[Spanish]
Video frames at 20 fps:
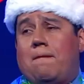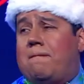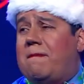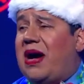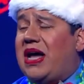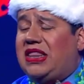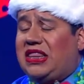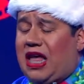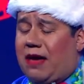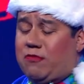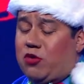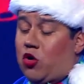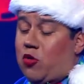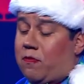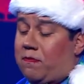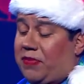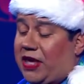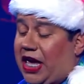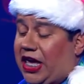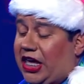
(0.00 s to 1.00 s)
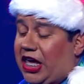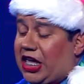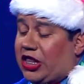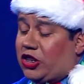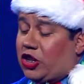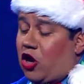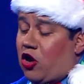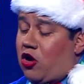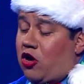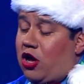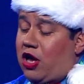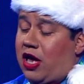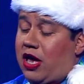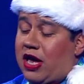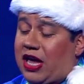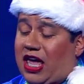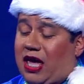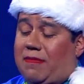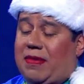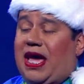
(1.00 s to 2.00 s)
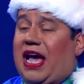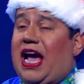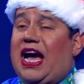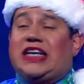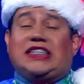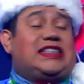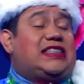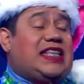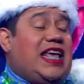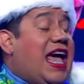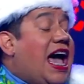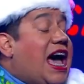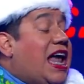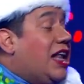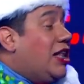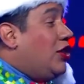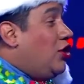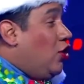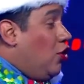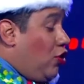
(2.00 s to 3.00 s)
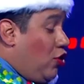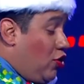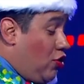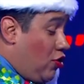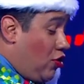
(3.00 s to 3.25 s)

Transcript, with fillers: Mándame un viejito que me gaste harto.